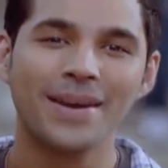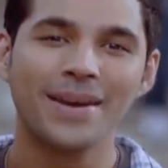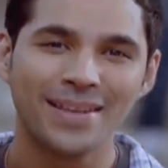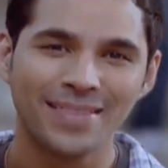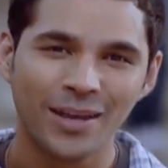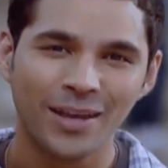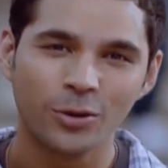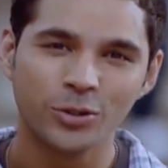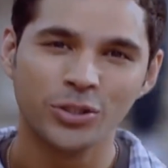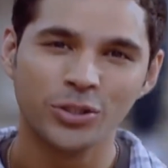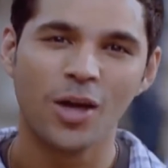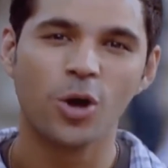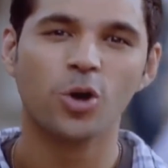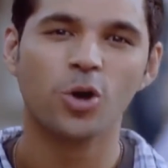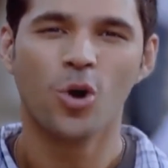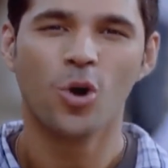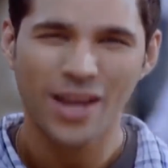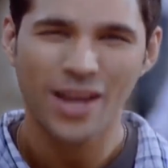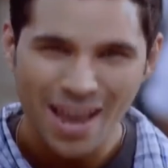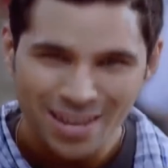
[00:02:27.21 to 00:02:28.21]
al haber
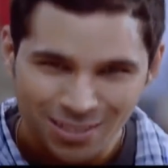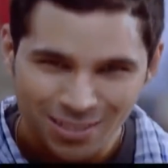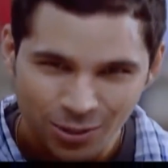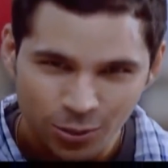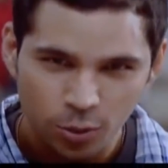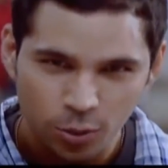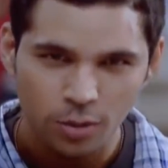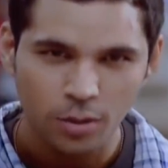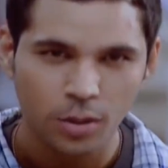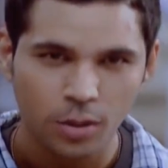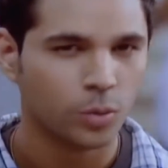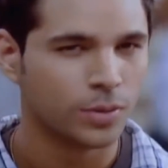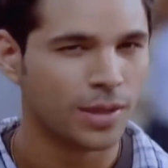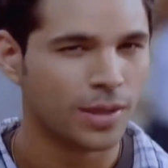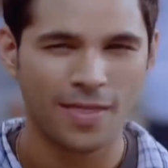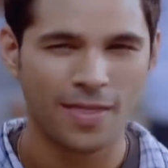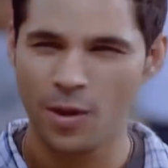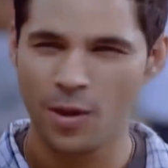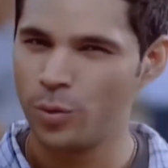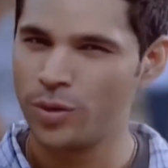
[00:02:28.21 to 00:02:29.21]
renegociado con éxito
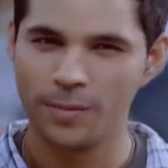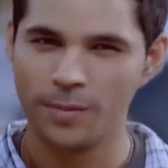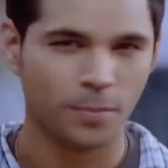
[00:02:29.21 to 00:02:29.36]
una